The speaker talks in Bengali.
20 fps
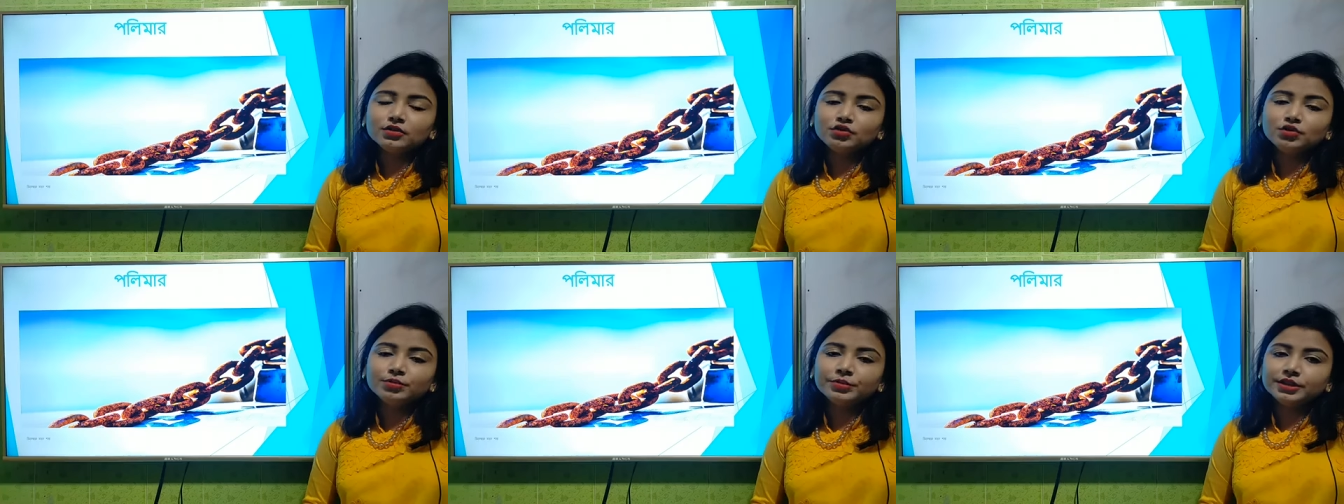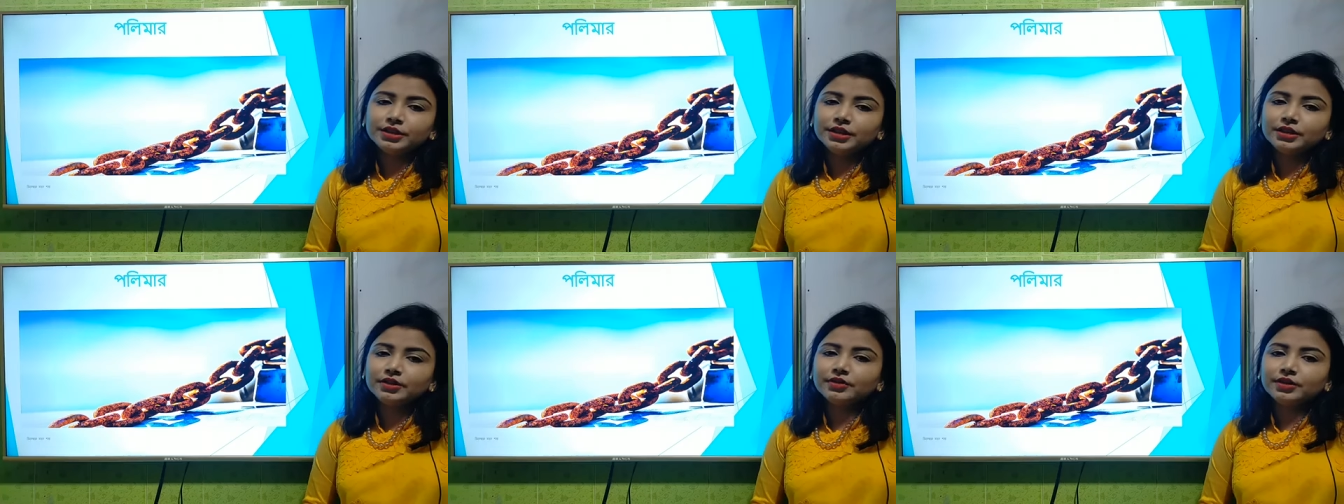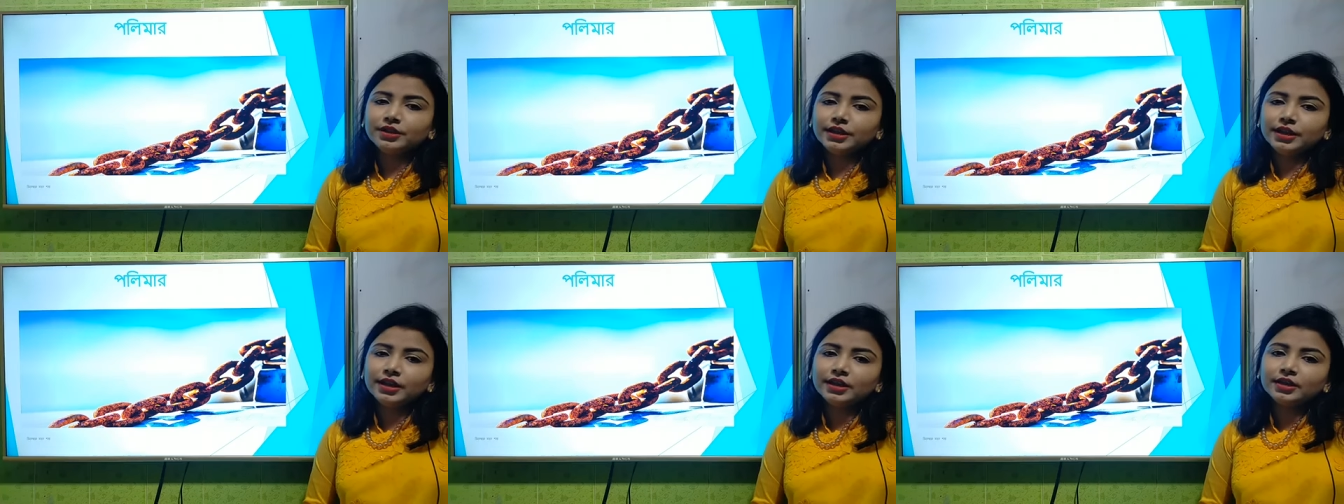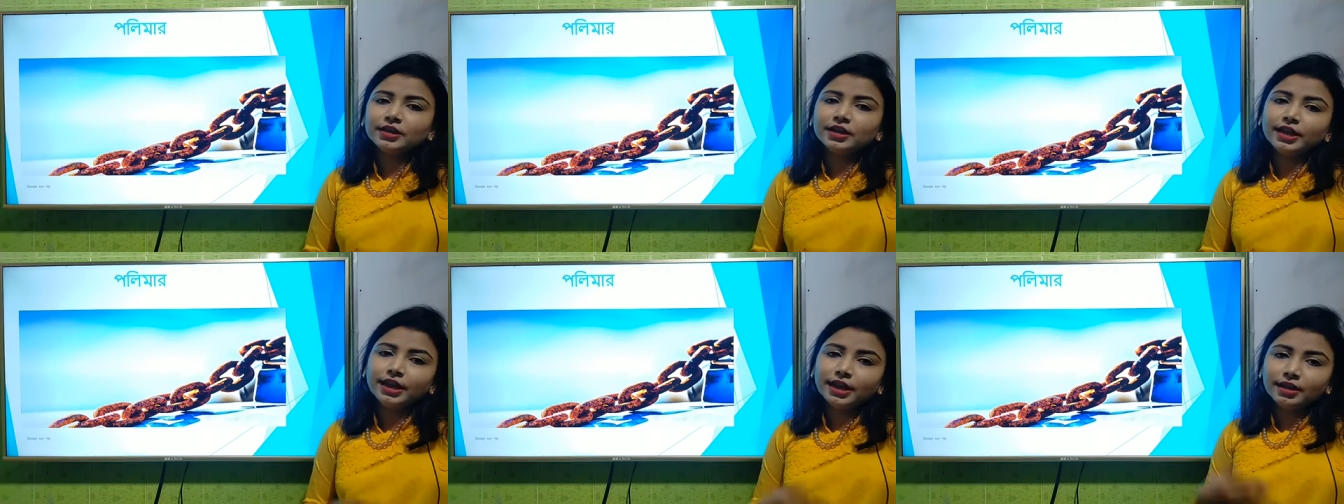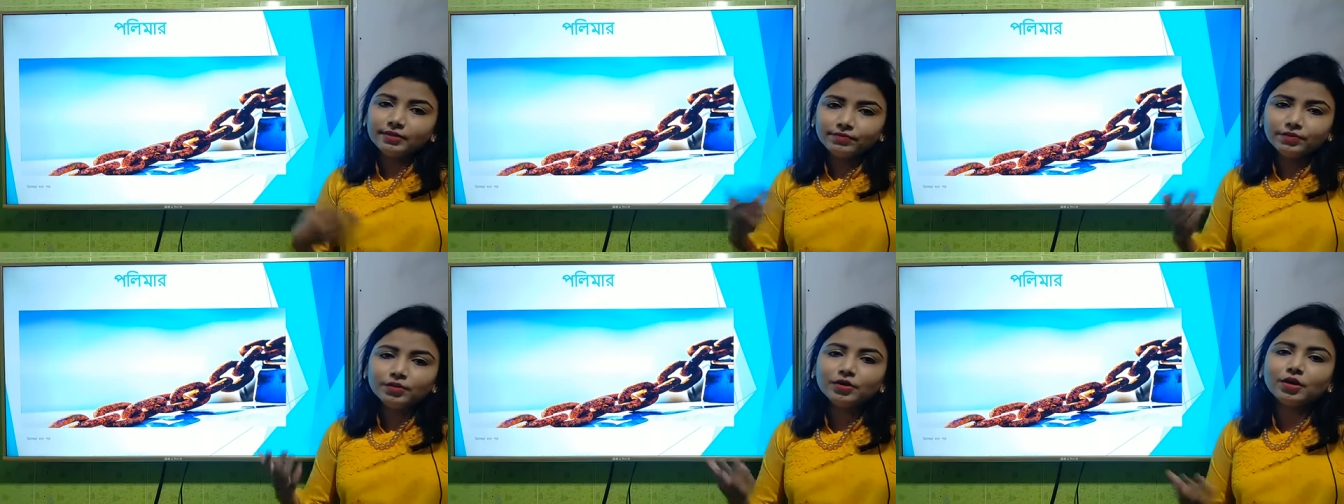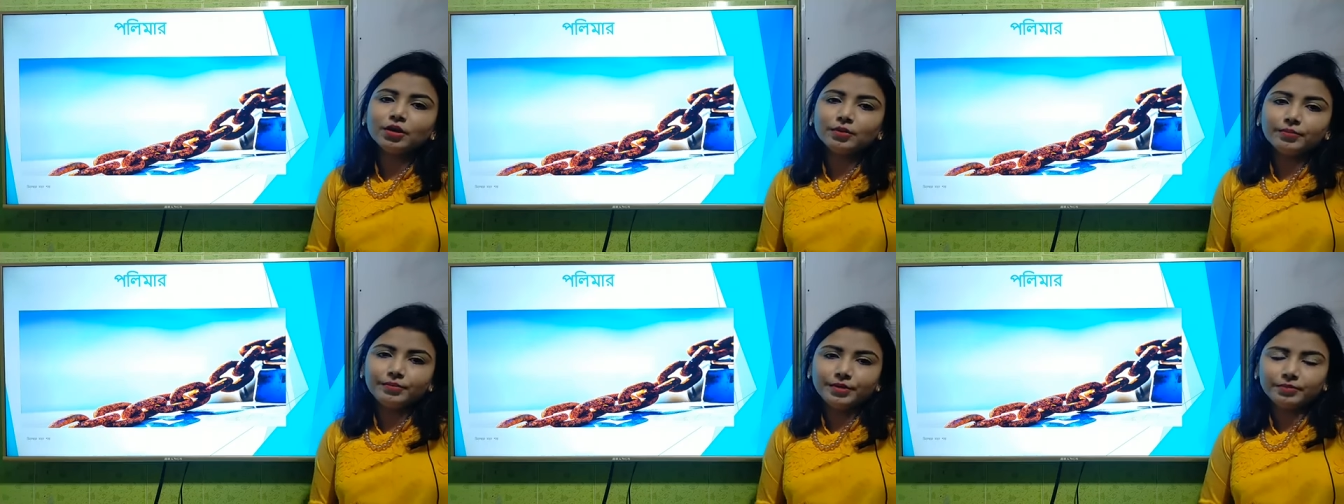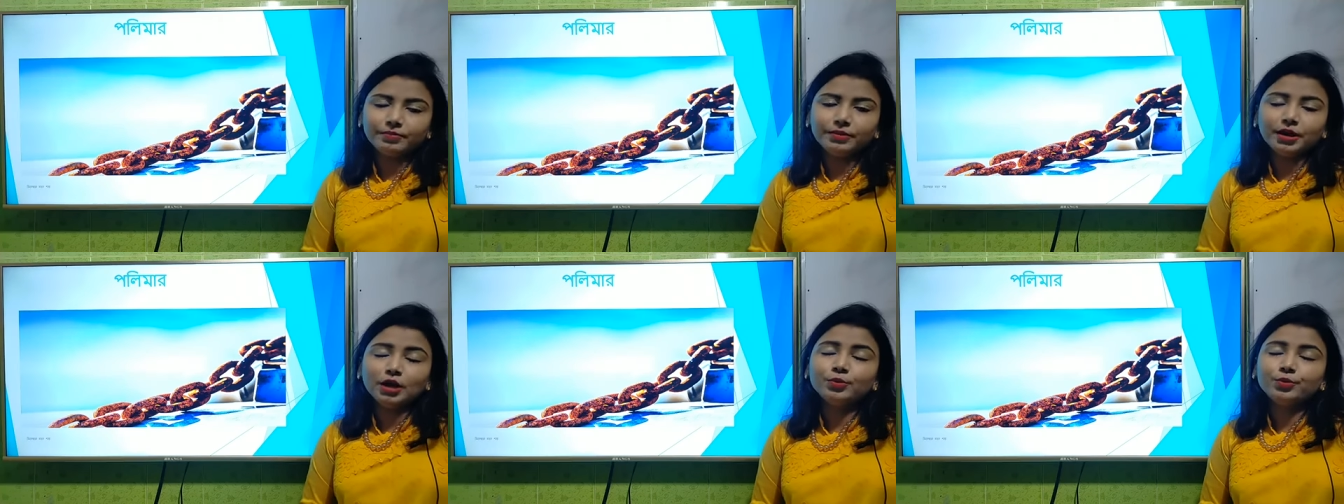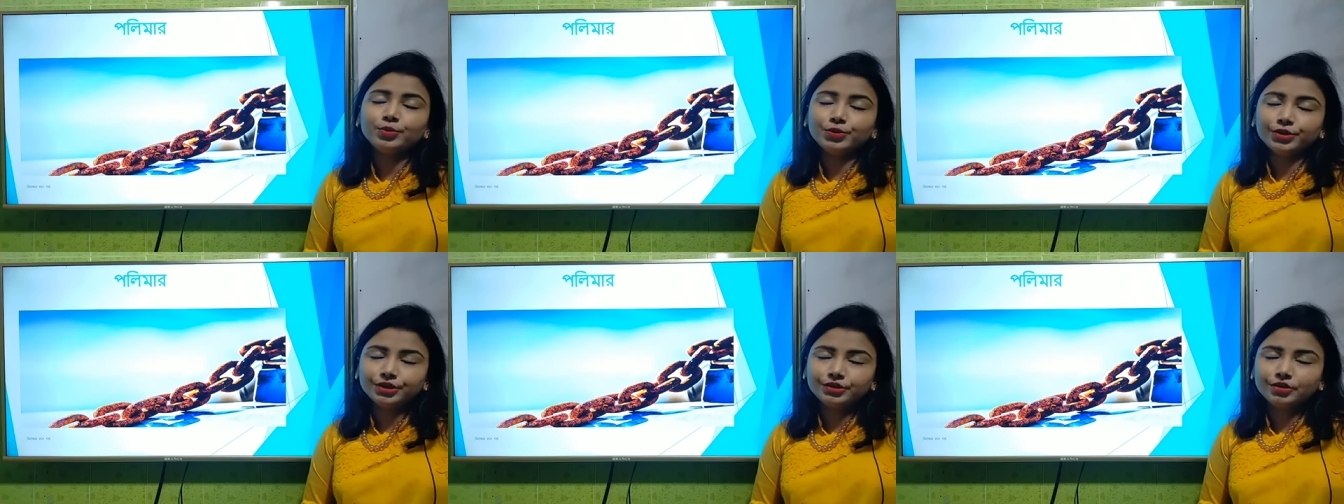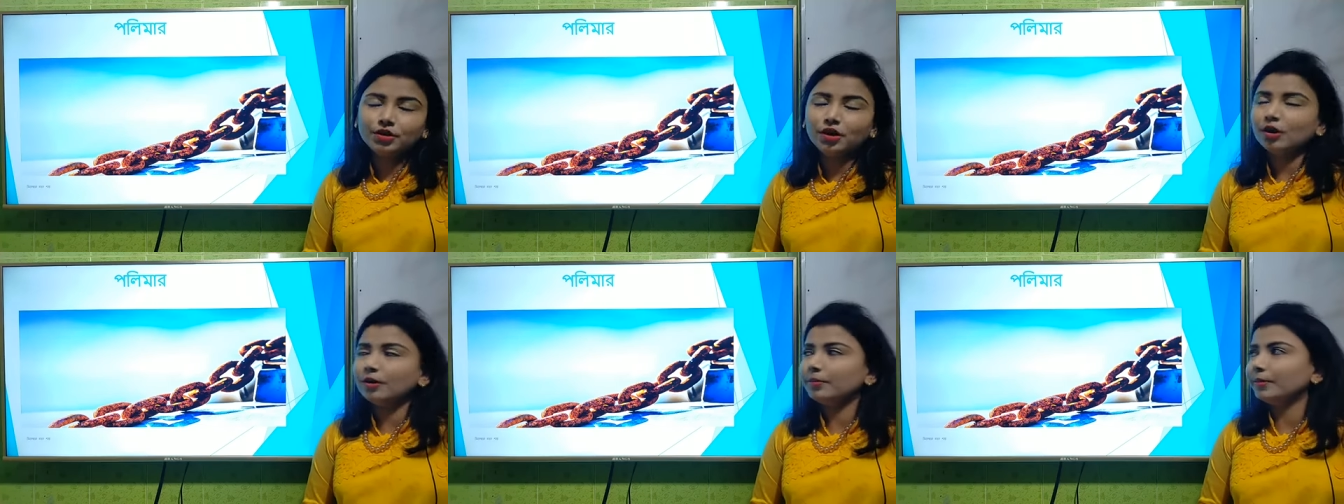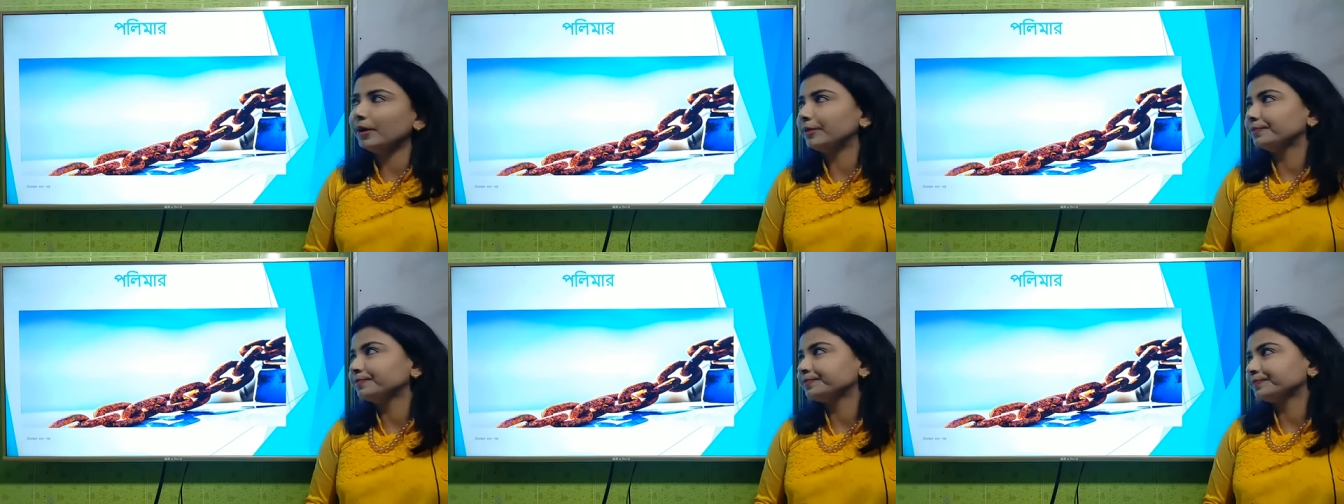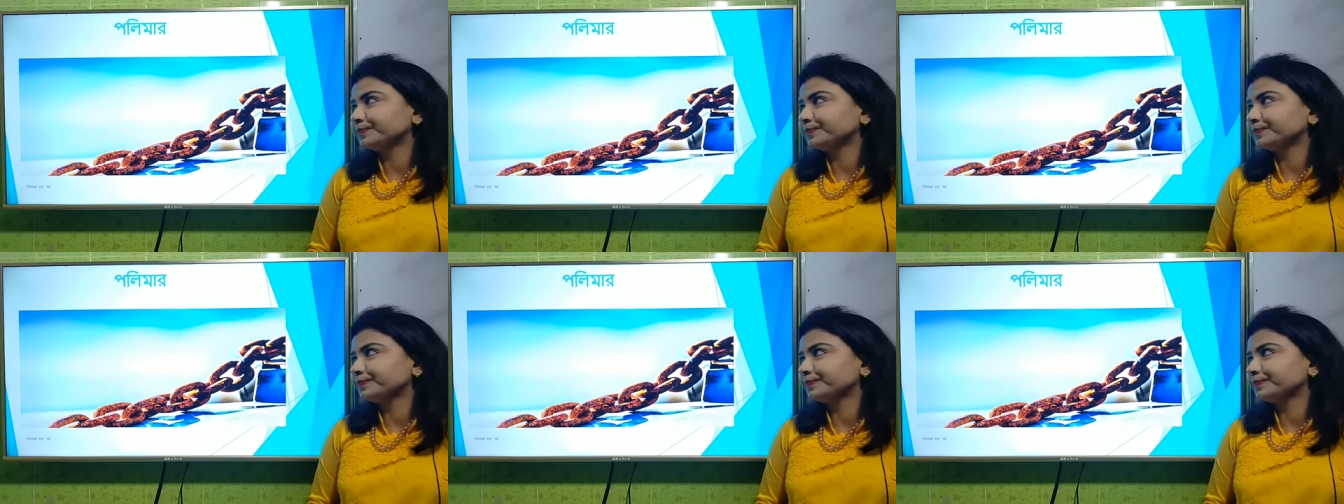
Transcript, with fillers: তোমাদের অনেক হেল্পফুল হবে বা উপকৃত হবা